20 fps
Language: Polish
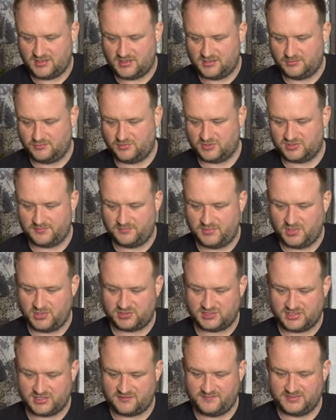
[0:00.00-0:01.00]
Odłożę
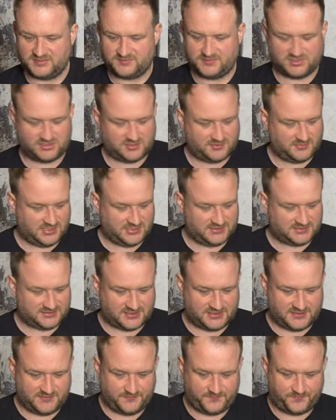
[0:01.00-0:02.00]
bloczek w bezpieczne
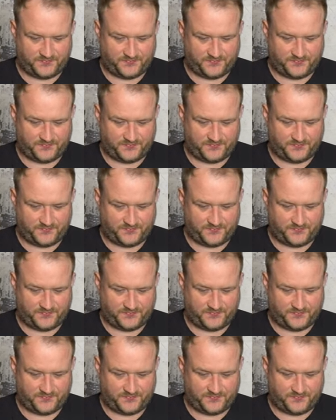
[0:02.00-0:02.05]
miejsce.